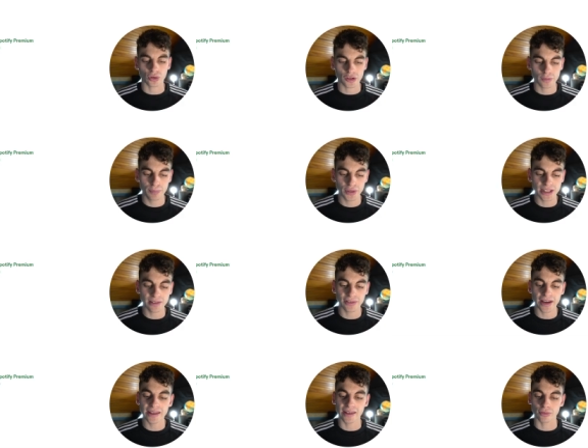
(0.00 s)
sur
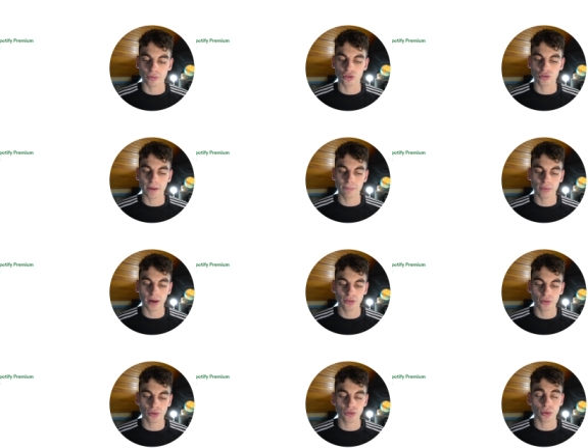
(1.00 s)
Spotify. Donc, tu vas
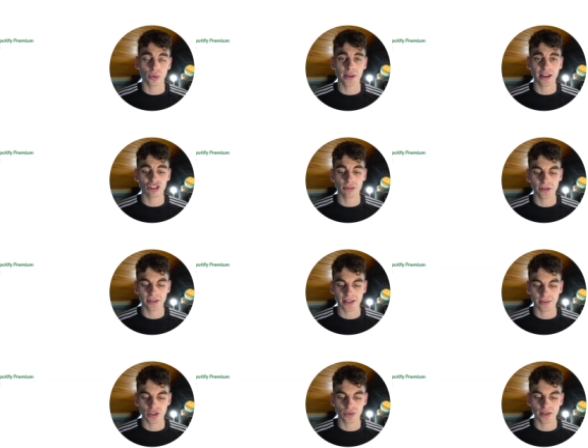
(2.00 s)
pouvoir te rendre sur le lien que j'ai mis en
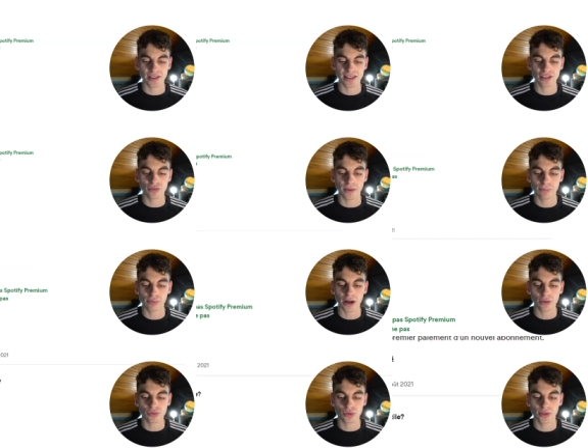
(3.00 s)
description. Et ici, tu vas
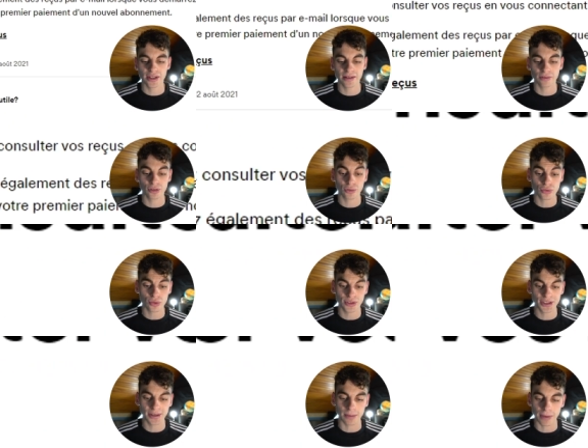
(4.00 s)
pouvoir consulter,
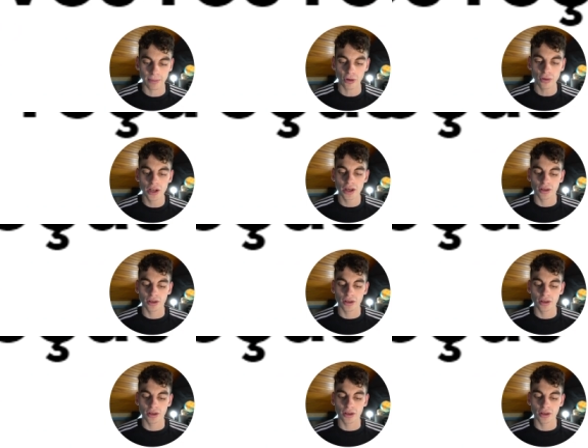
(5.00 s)
consulter tes paiements.